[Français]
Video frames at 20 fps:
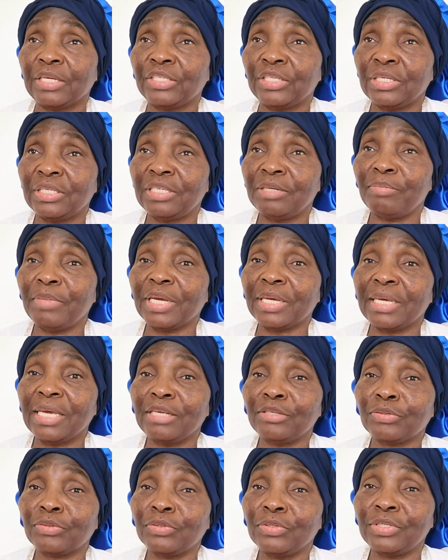J'ai dit, mais
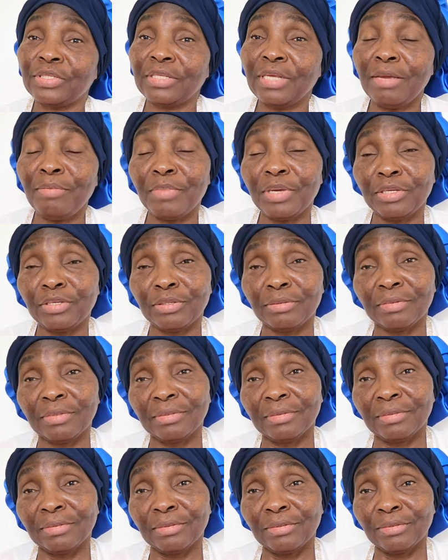qu'est-ce que c'est? Mais
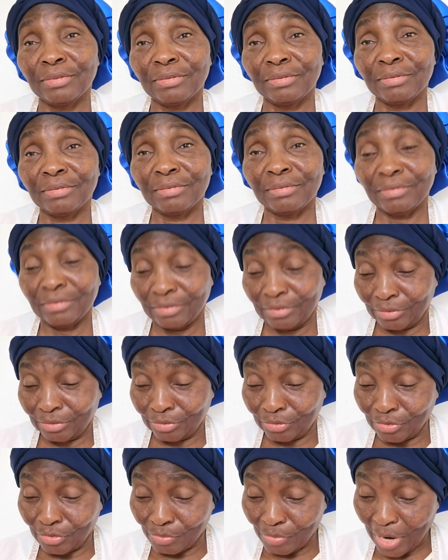
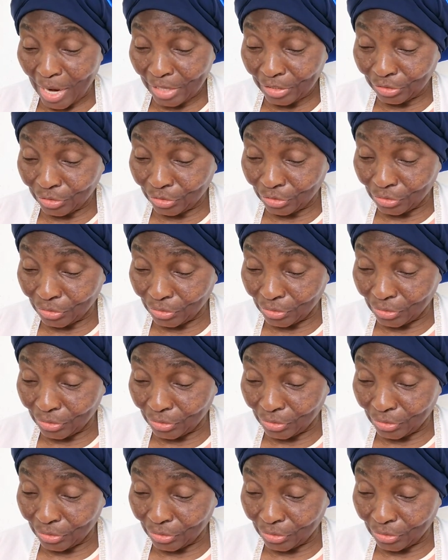dommage,